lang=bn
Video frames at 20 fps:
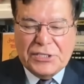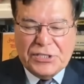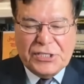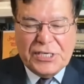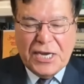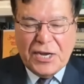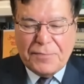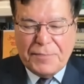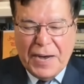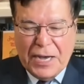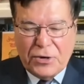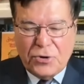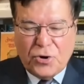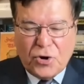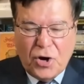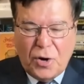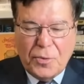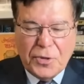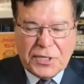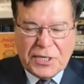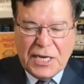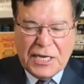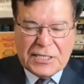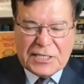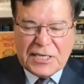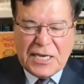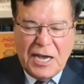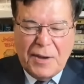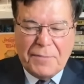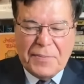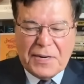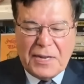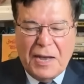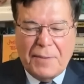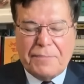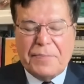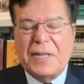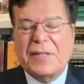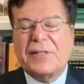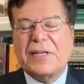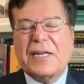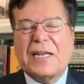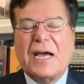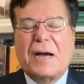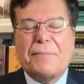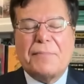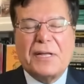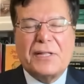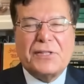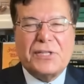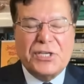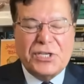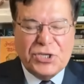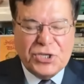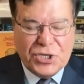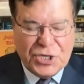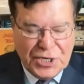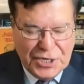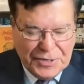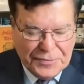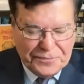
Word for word: যে ভালো খবরটা আজকে আমরা আপনাদেরকে আমরা দিচ্ছি